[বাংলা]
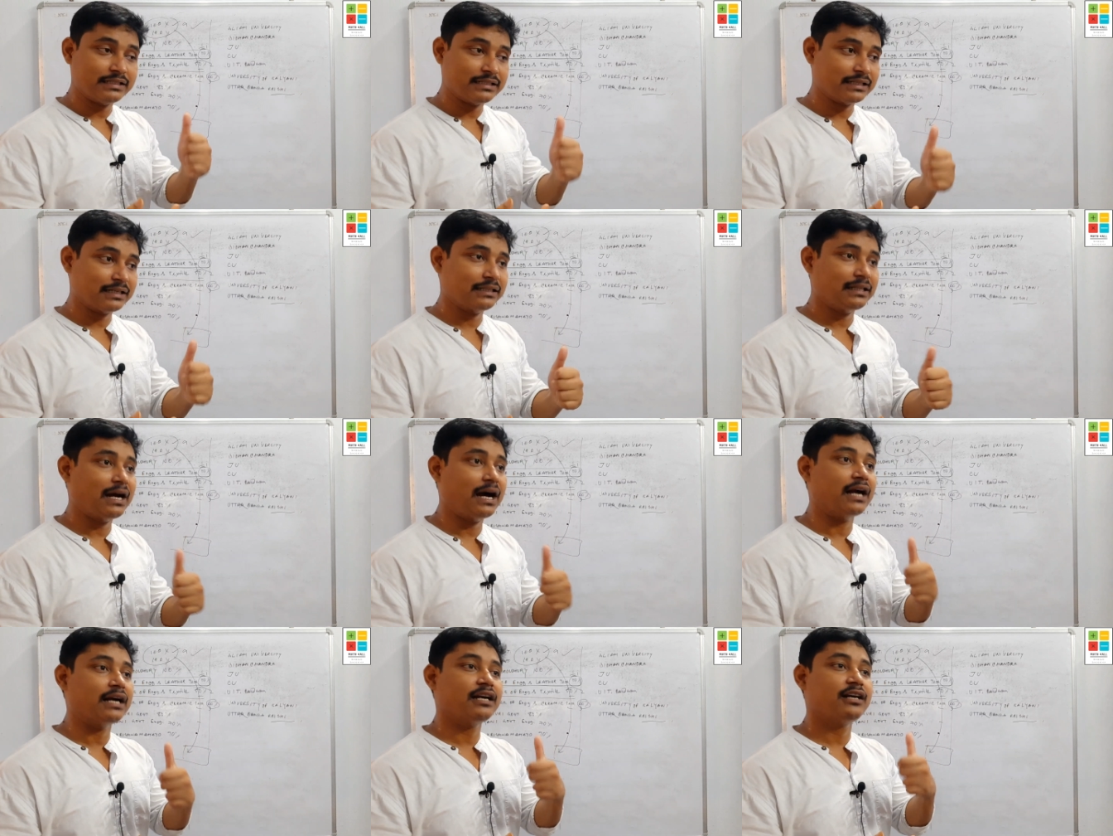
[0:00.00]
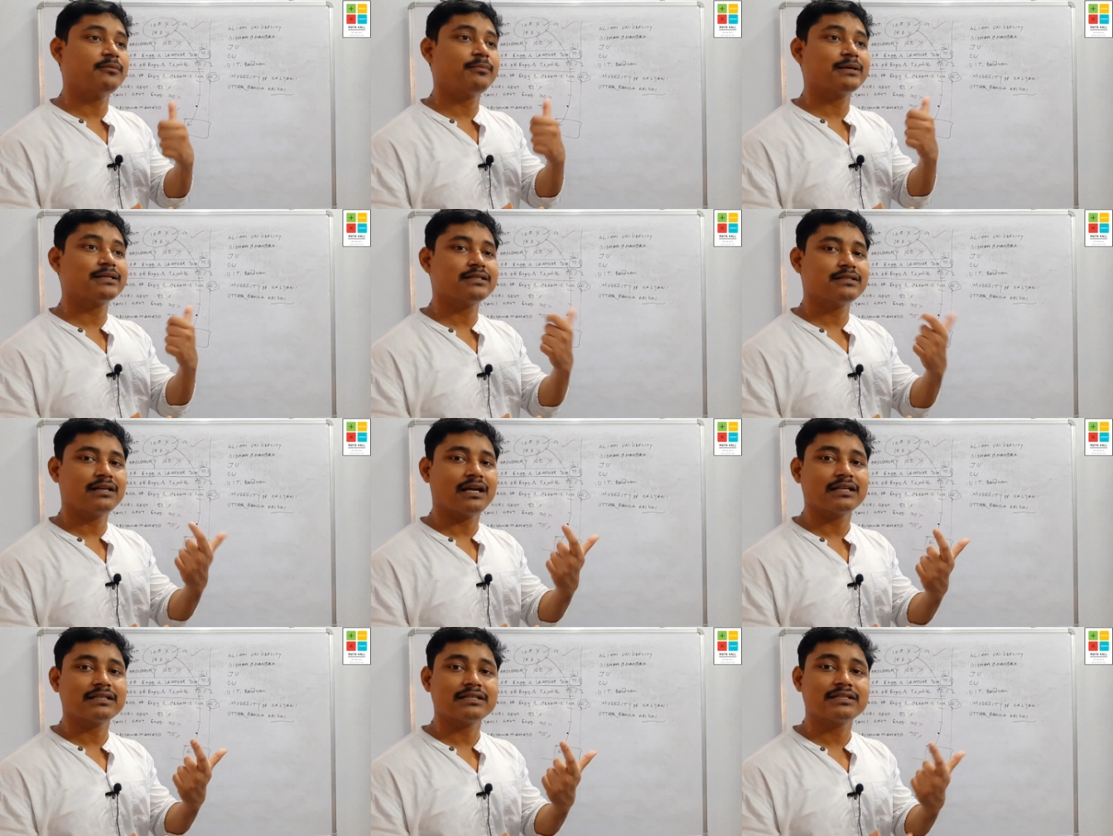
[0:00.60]
যেটাতে হান্ড্রেড
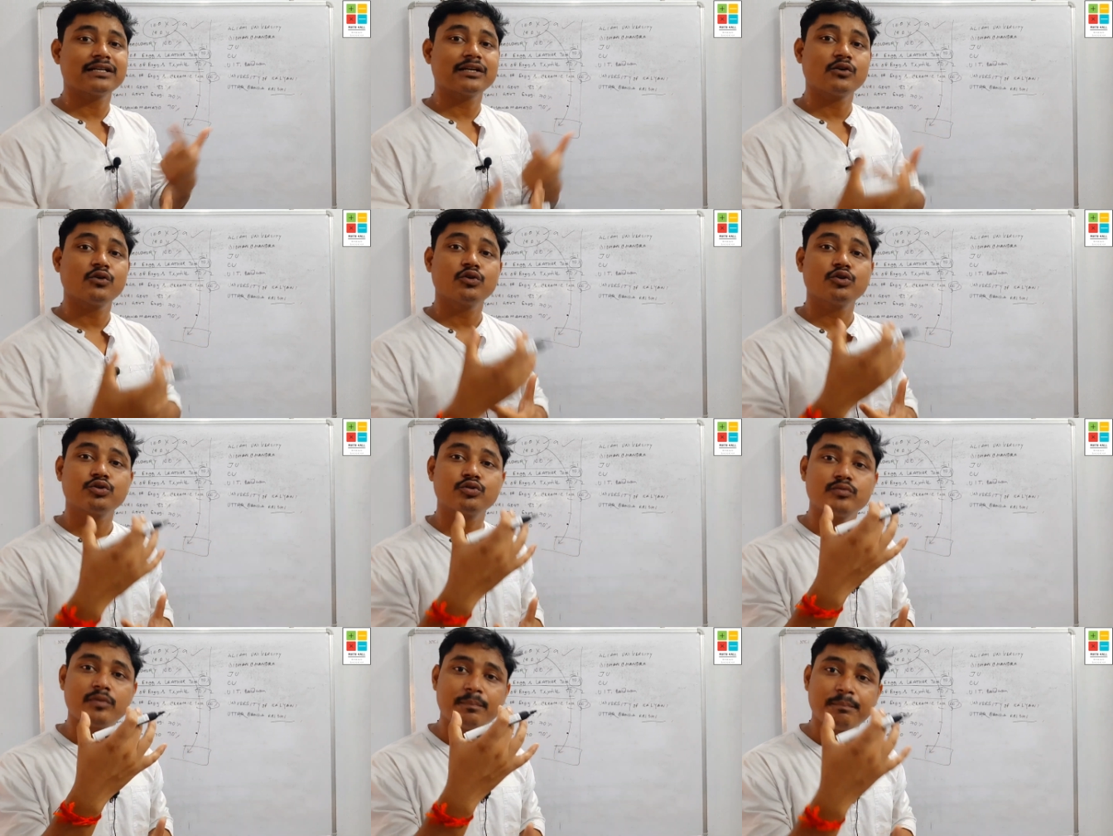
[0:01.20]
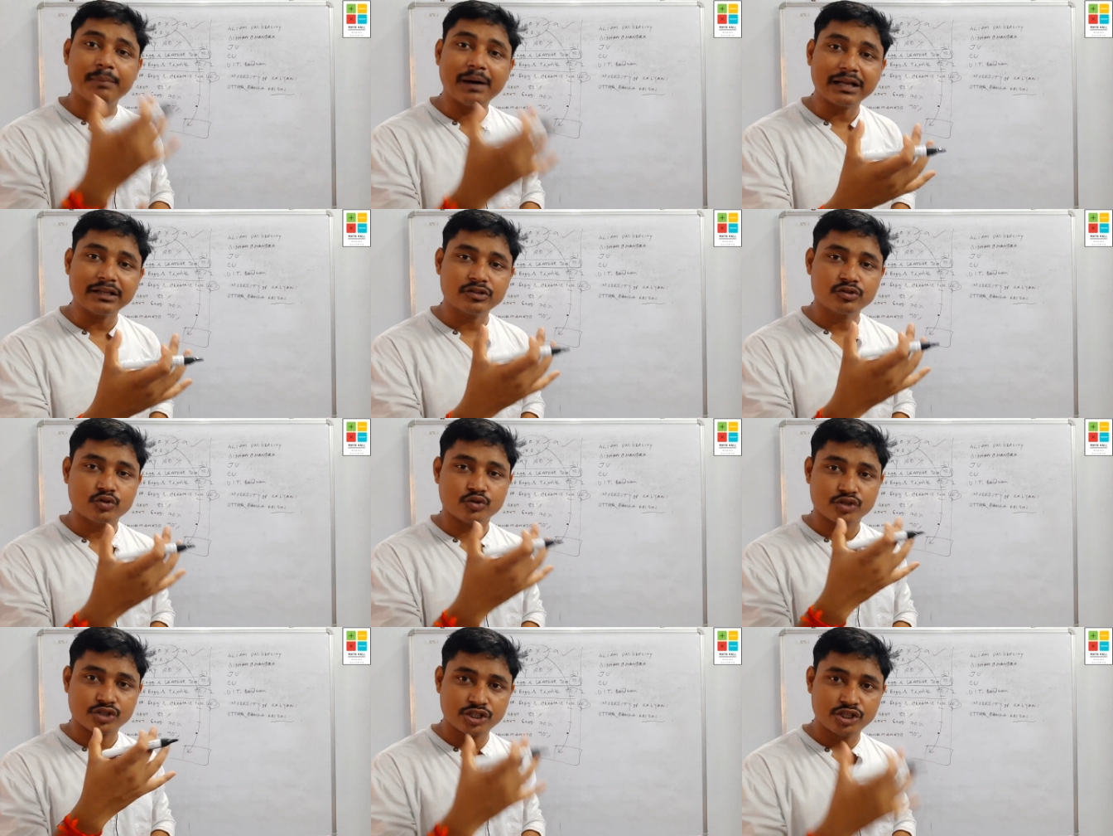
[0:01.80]
পার্সেন্ট আছে সেগুলো তো তুমি
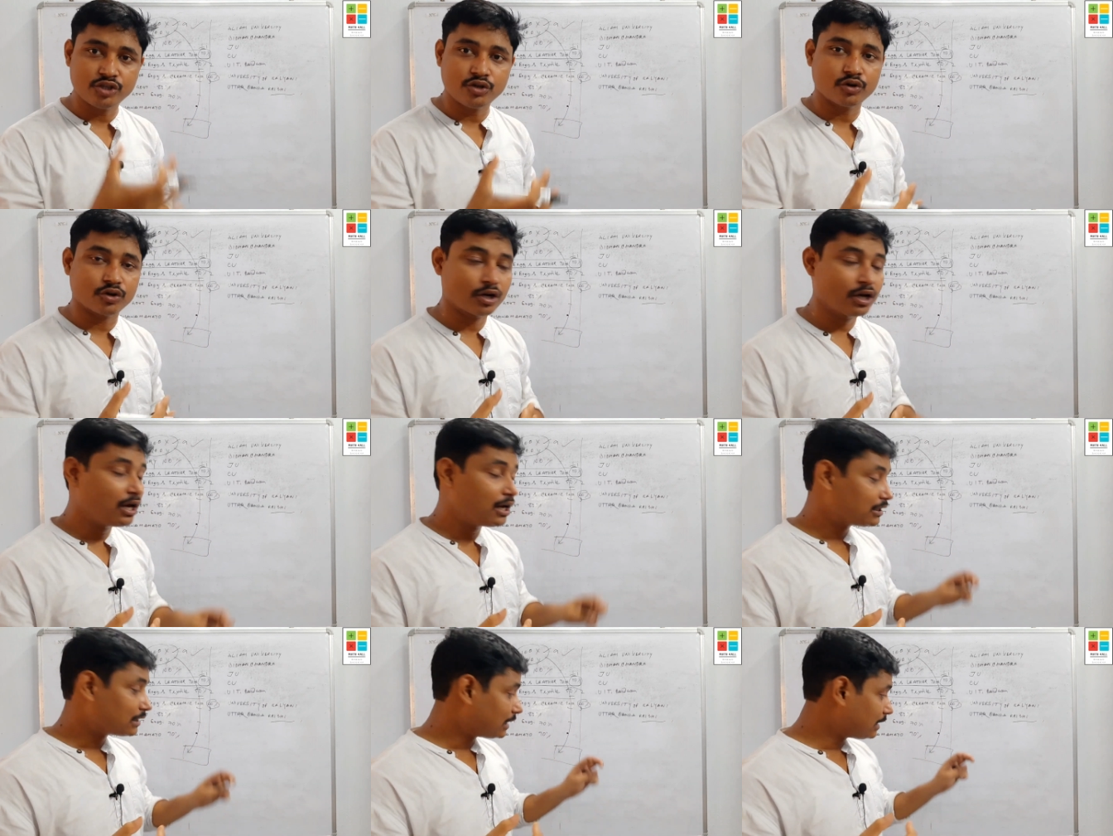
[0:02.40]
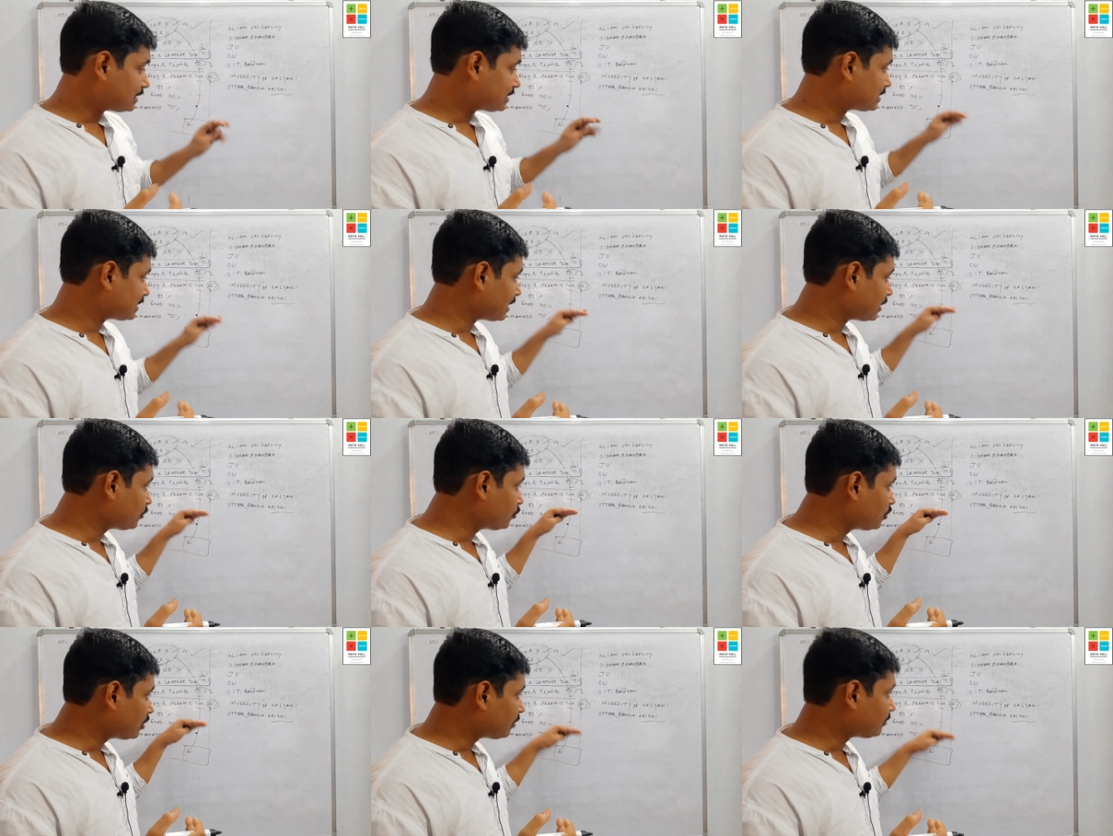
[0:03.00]
পাচ্ছ শিওর তাহলে
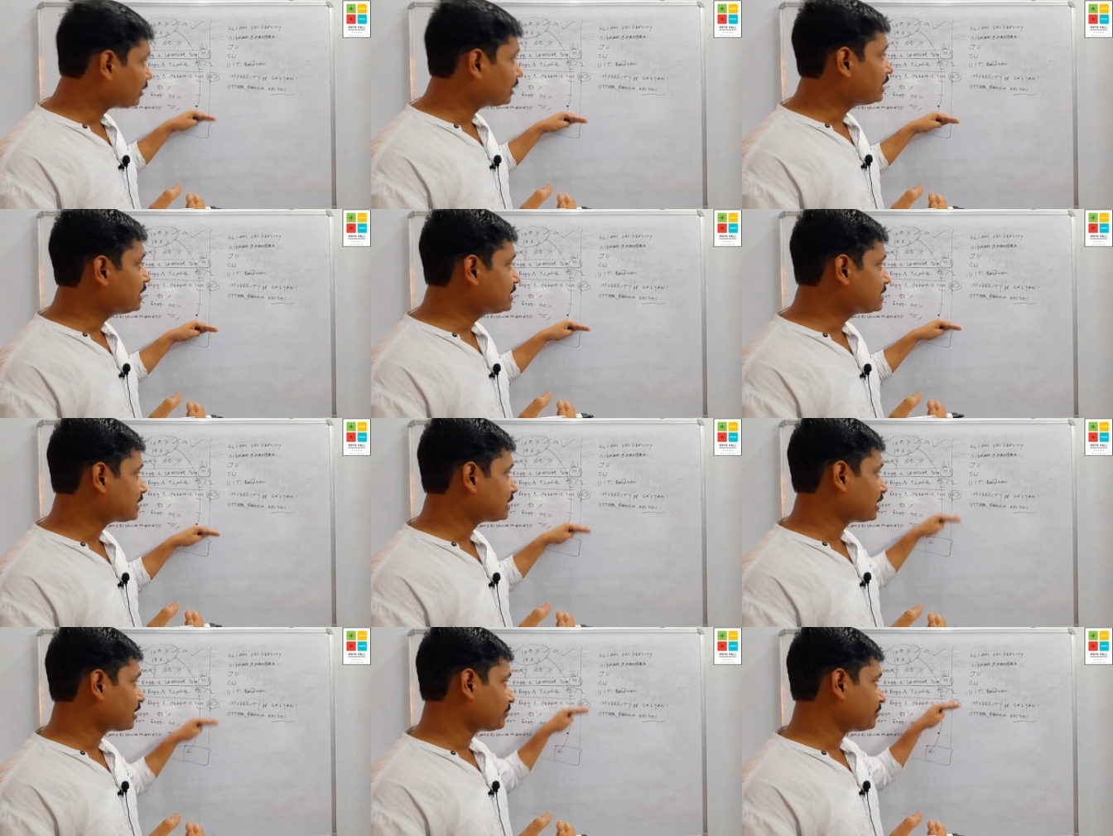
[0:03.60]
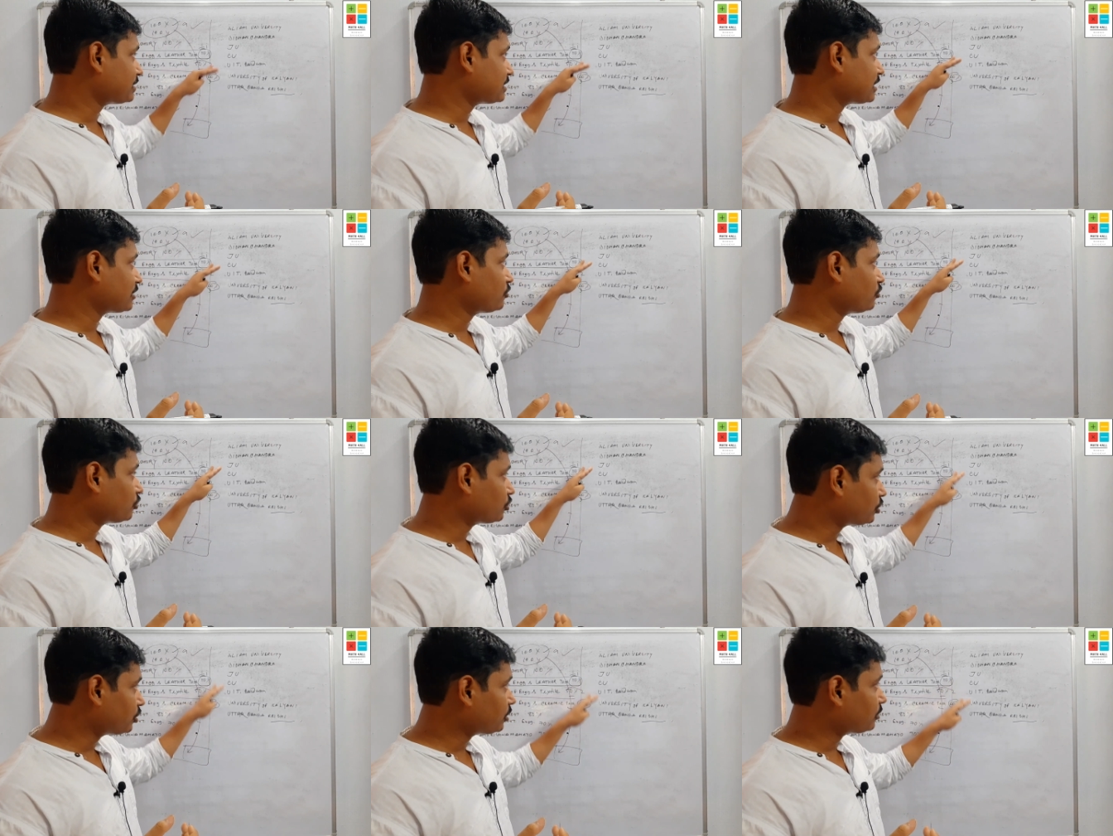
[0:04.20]
সেইগুলো আমার নিচে থাকবে
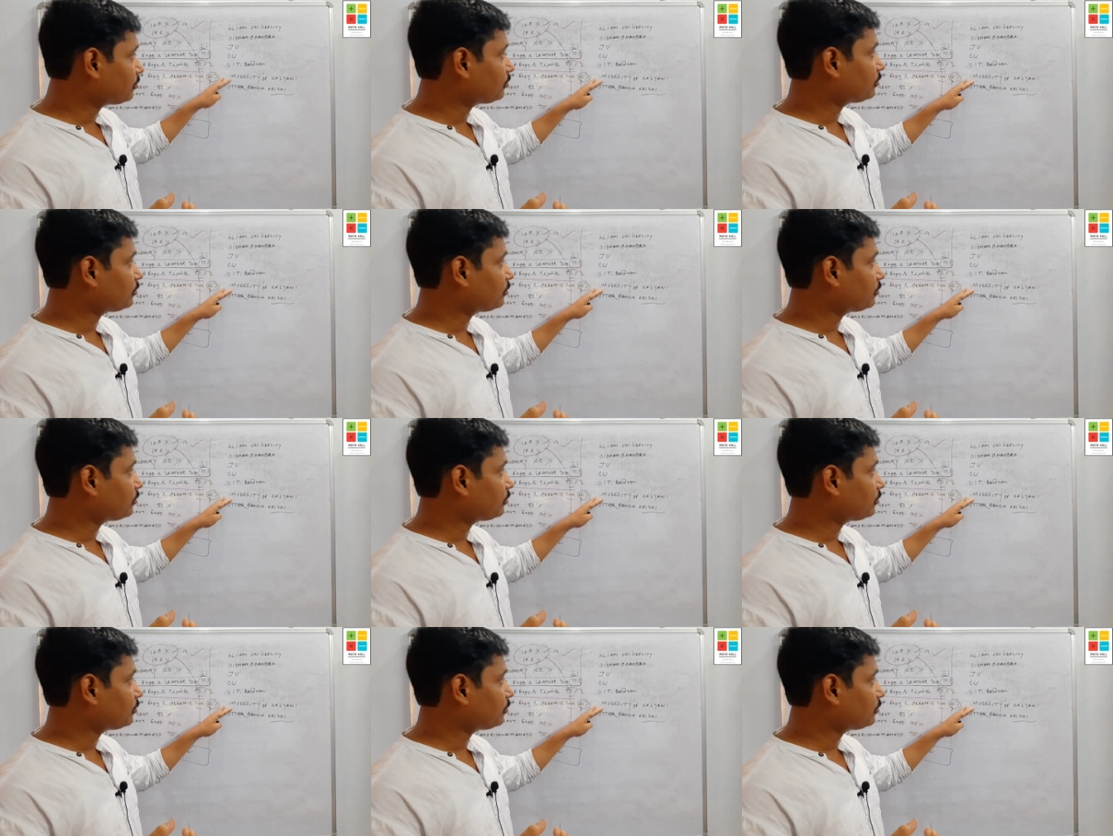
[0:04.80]
যেগুলোতে